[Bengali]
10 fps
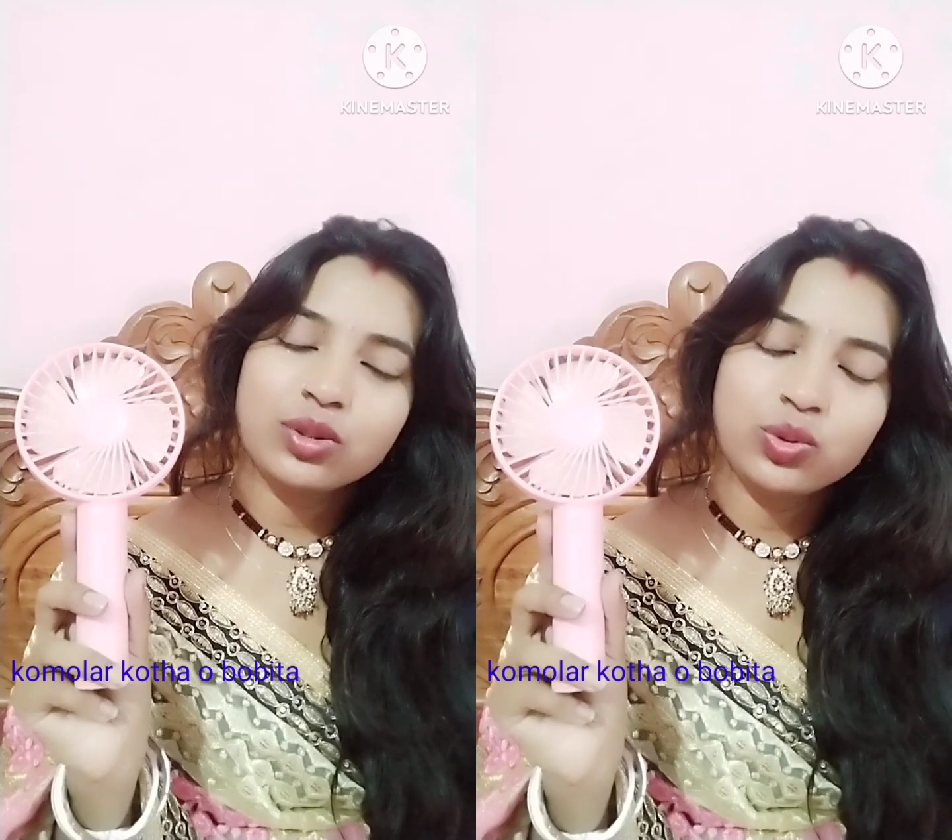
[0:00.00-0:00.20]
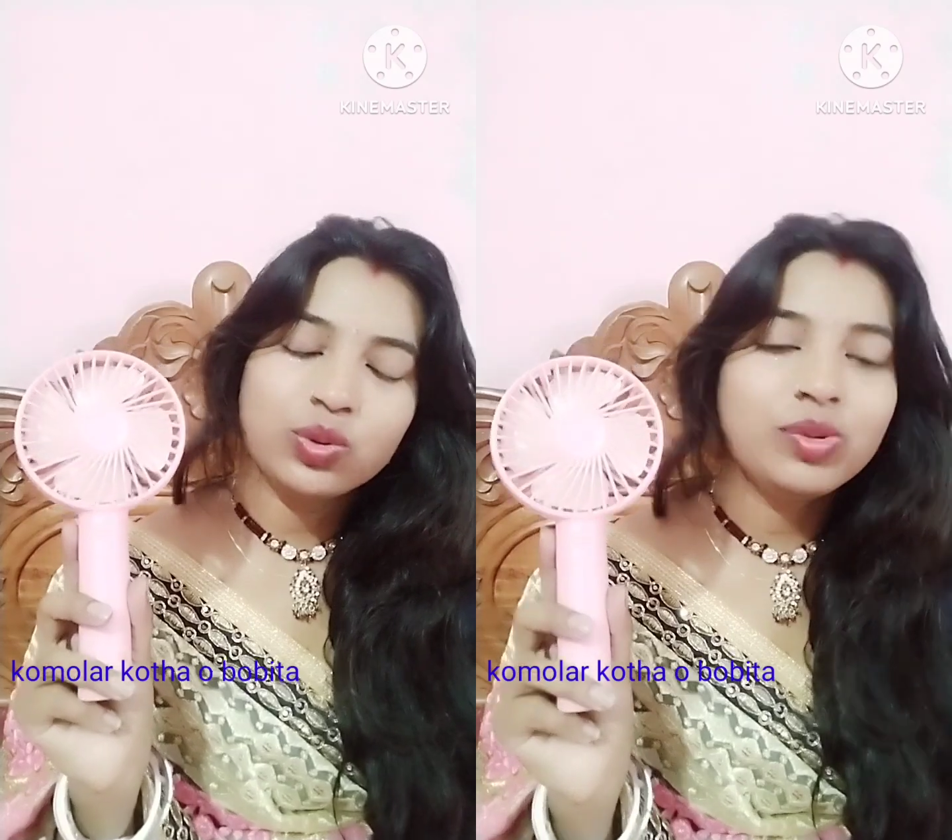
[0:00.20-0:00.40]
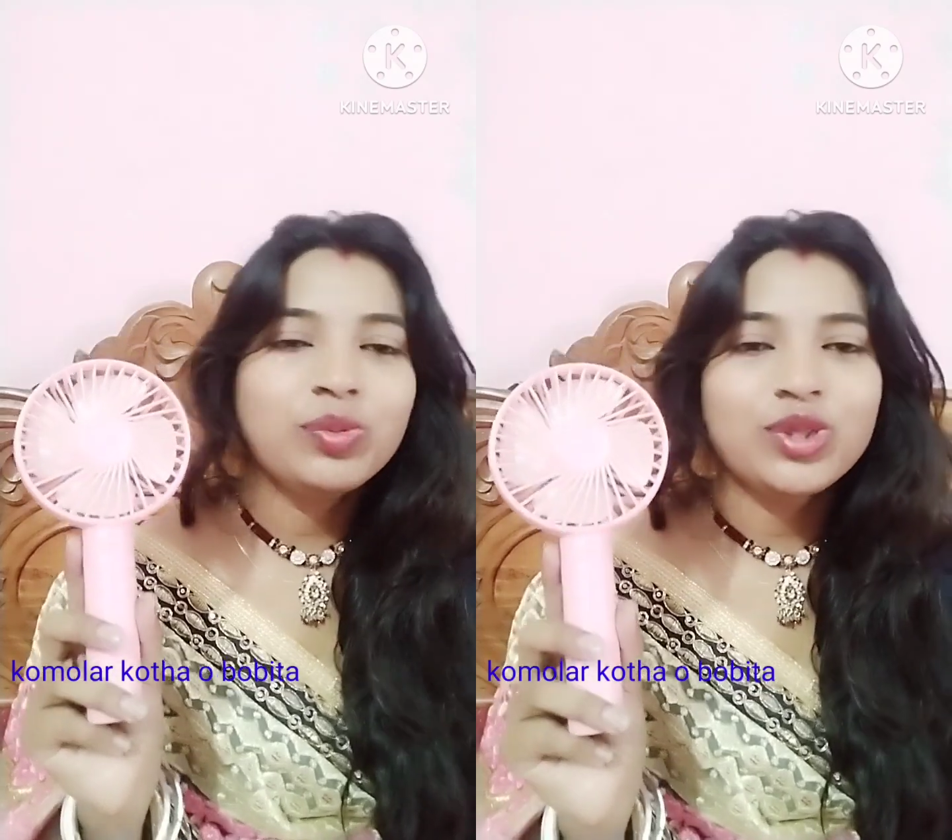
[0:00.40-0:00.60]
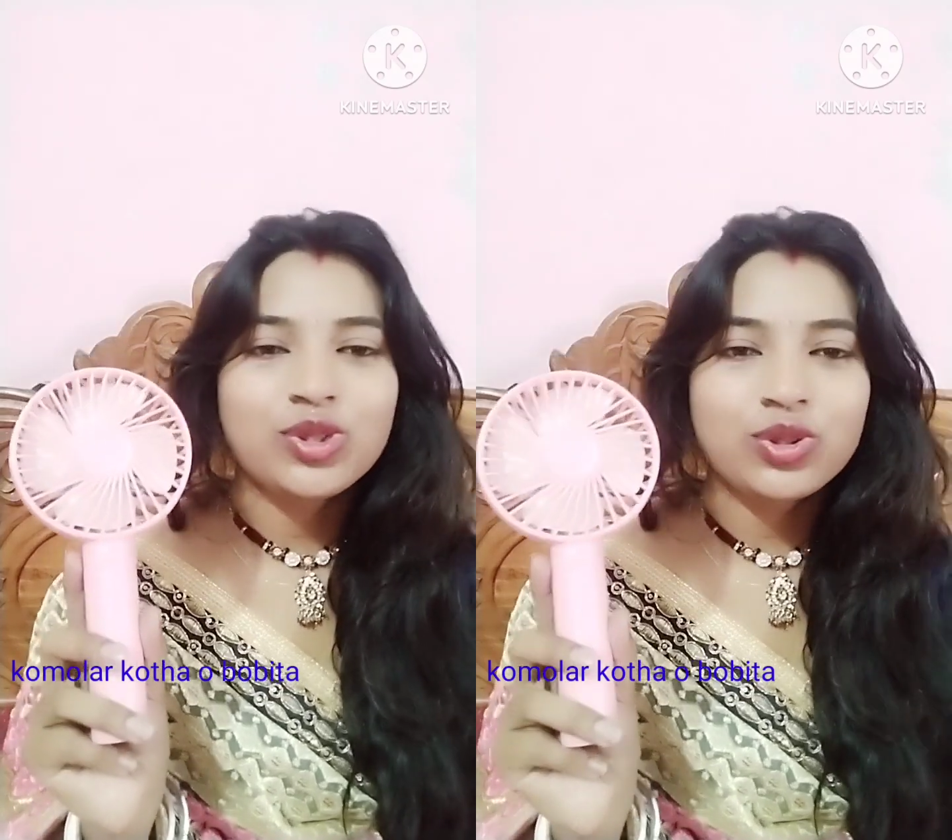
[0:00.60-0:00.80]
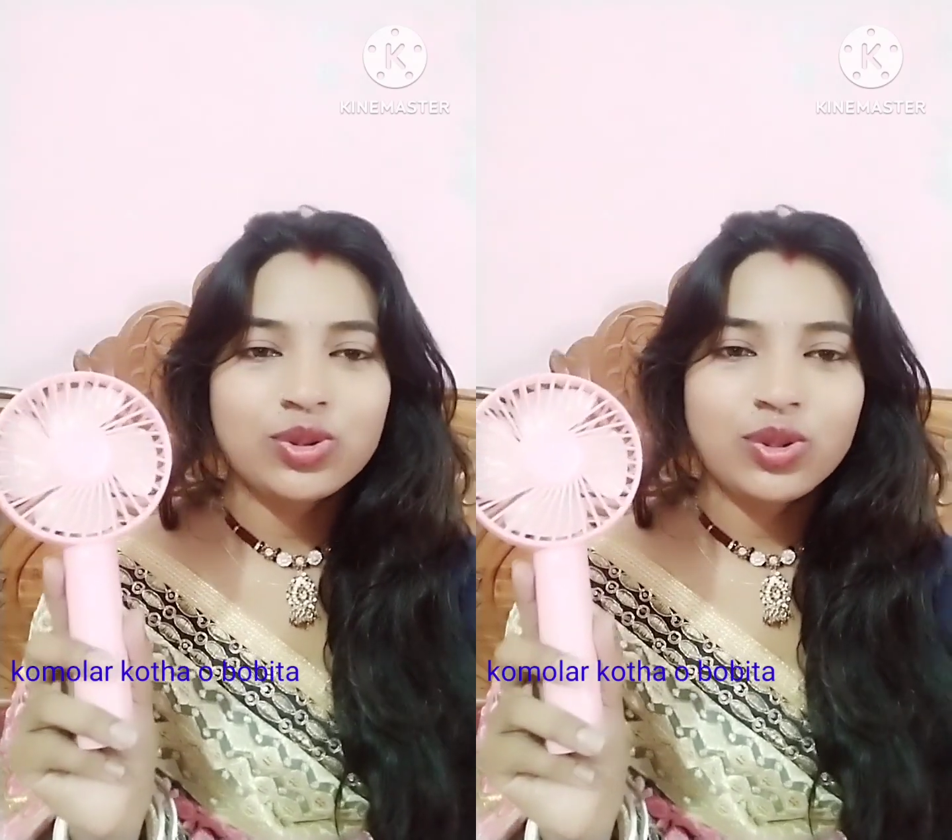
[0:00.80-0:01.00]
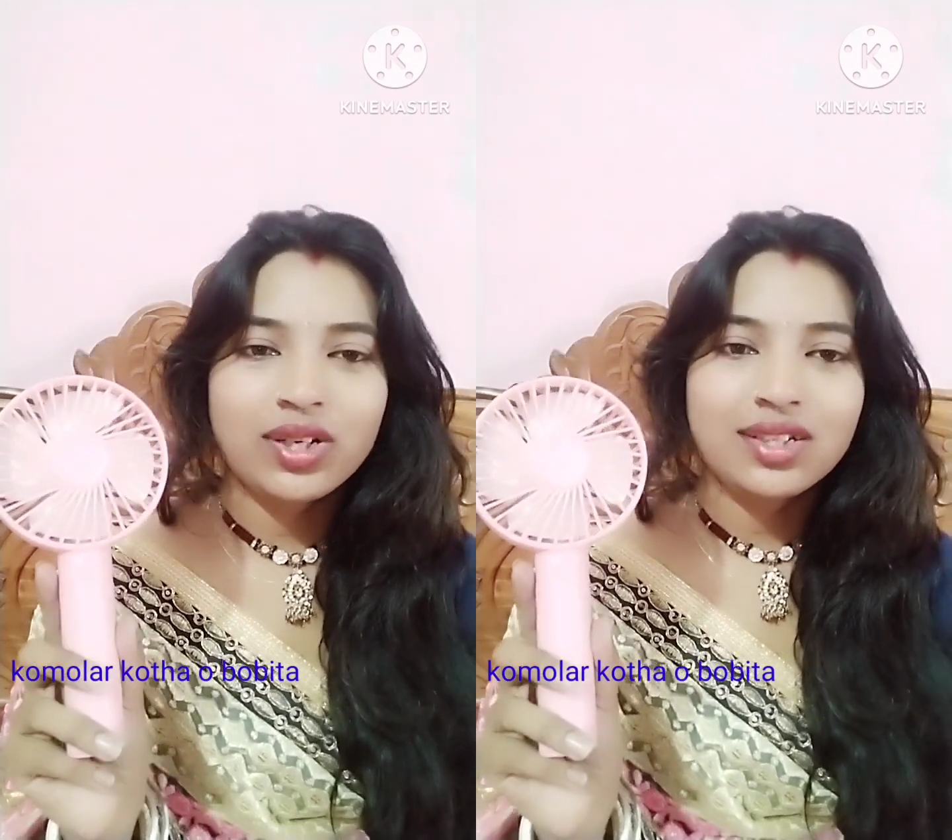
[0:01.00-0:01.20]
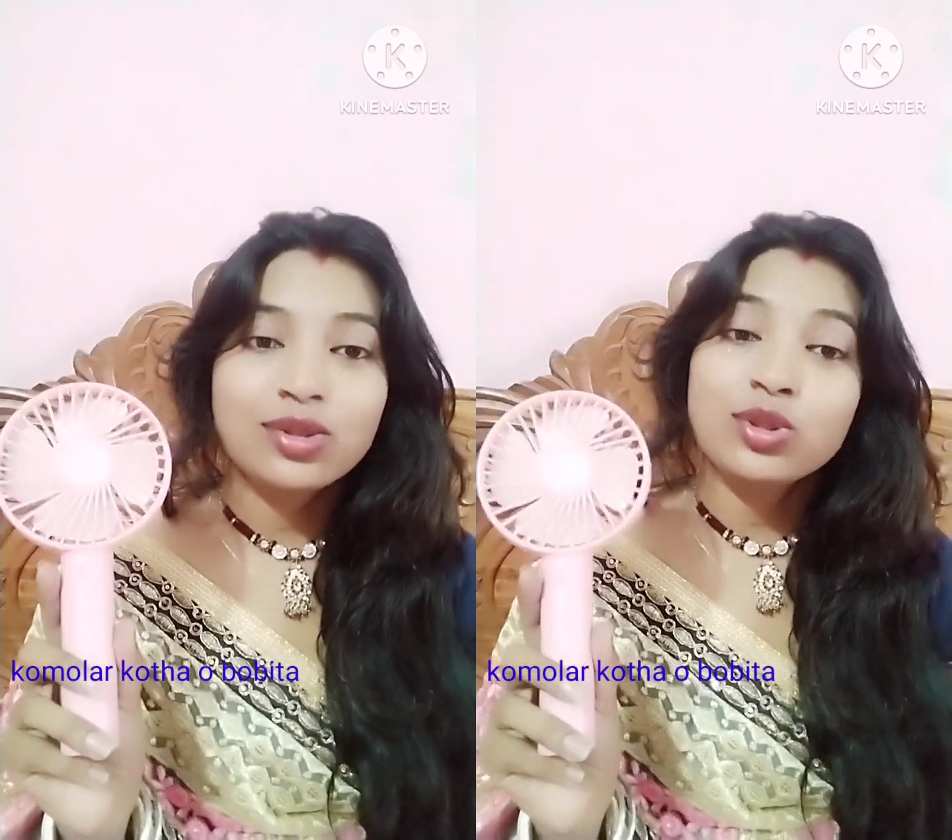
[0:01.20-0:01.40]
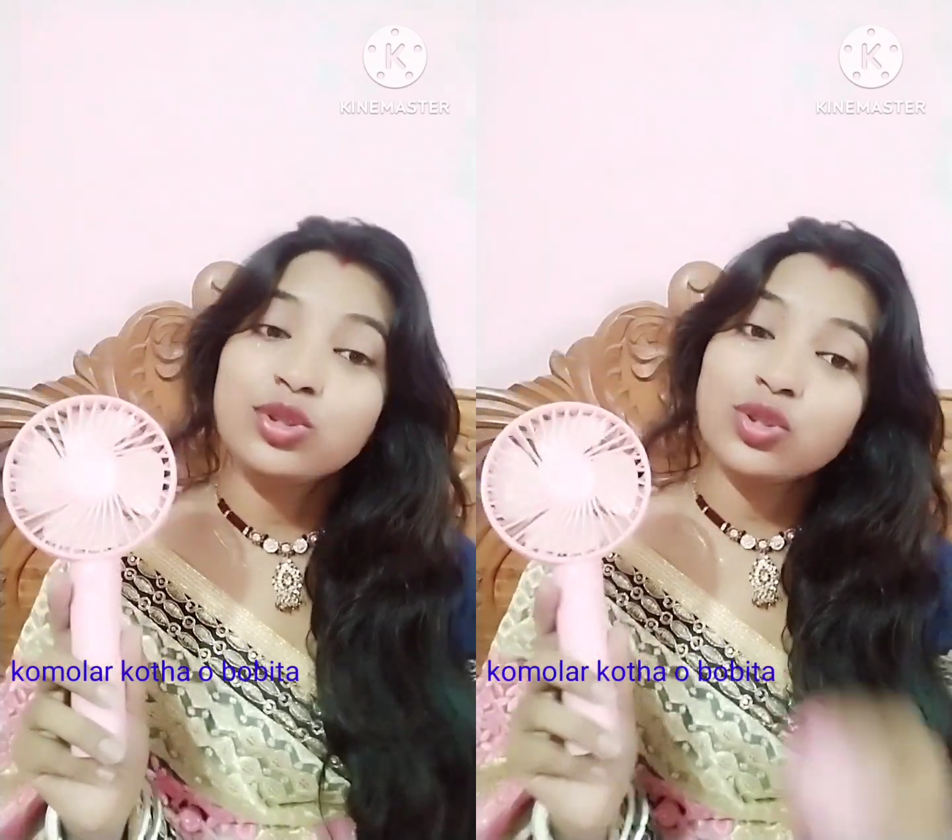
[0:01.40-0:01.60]
খুবই পছন্দ করে
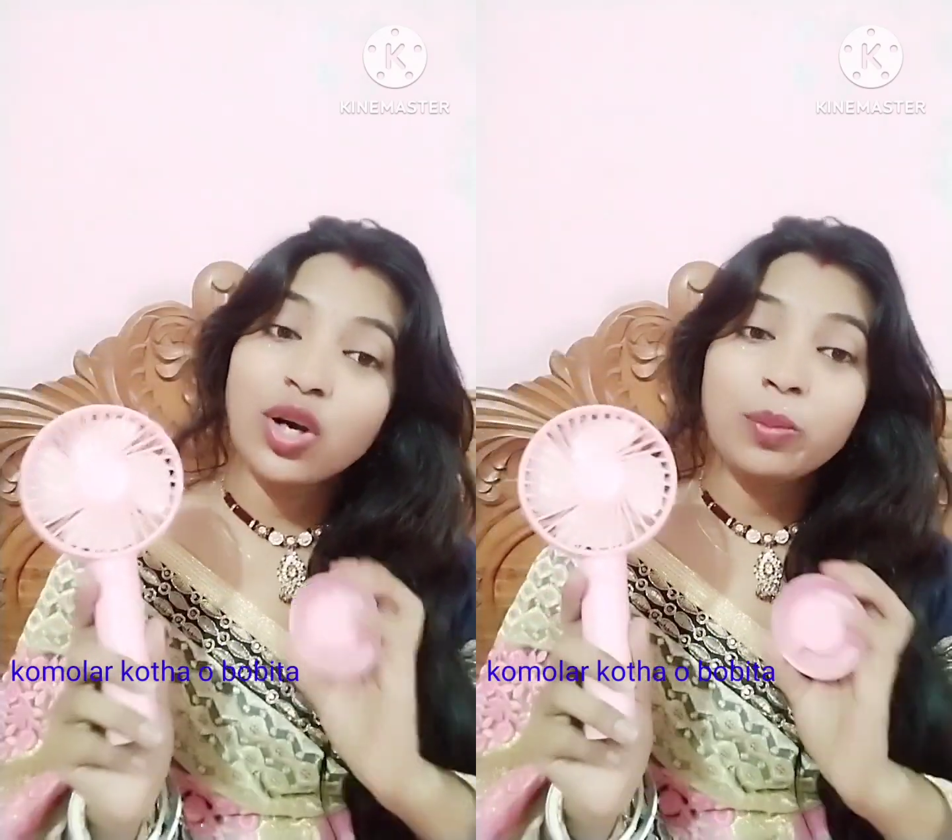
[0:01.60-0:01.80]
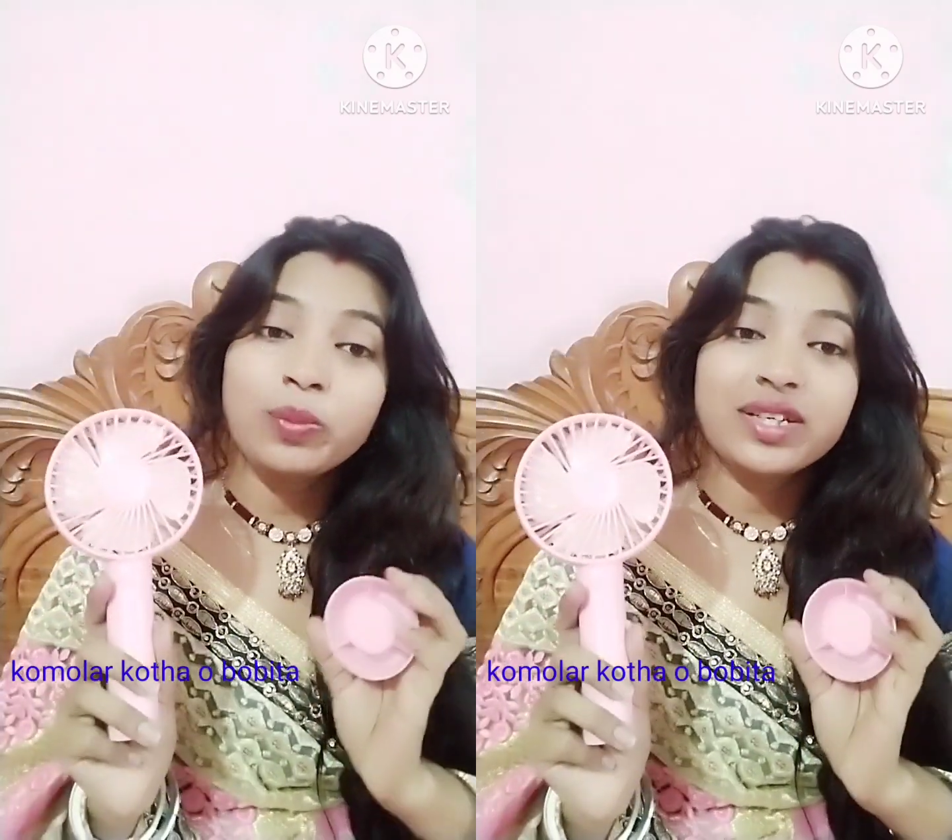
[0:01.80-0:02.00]
ওর সব